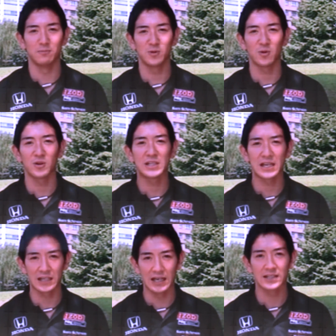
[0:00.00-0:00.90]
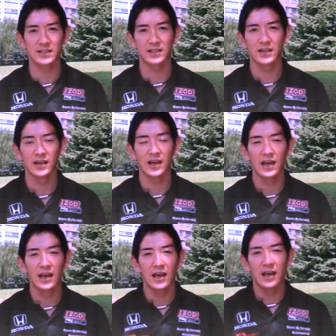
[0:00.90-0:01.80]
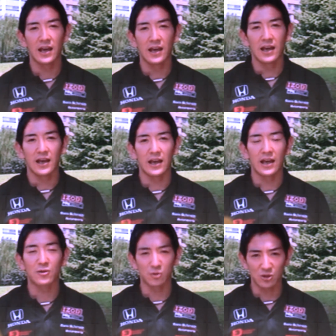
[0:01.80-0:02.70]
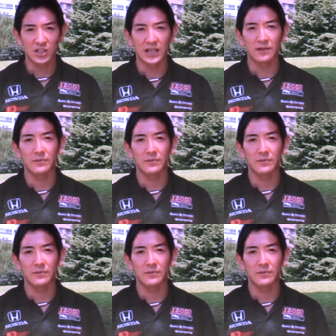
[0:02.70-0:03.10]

武藤秀樹です、えー、今年、